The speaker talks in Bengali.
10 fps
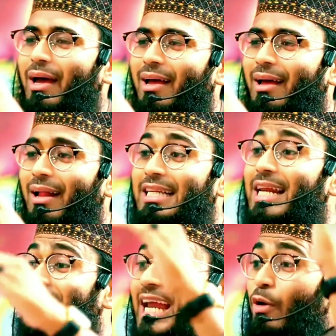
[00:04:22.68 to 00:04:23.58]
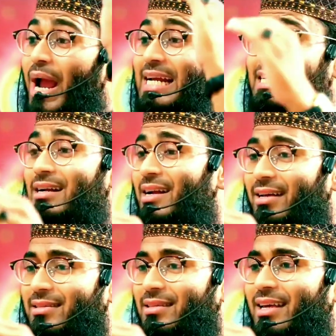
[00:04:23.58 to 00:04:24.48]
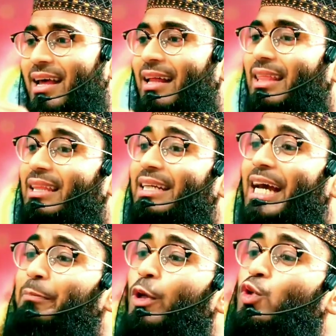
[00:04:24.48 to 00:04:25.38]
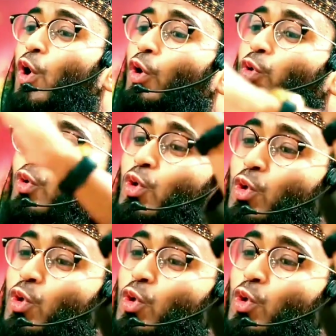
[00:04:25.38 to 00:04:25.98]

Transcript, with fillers: না যারা ক্যারেক্টারলেস তাদেরকে আপনি যত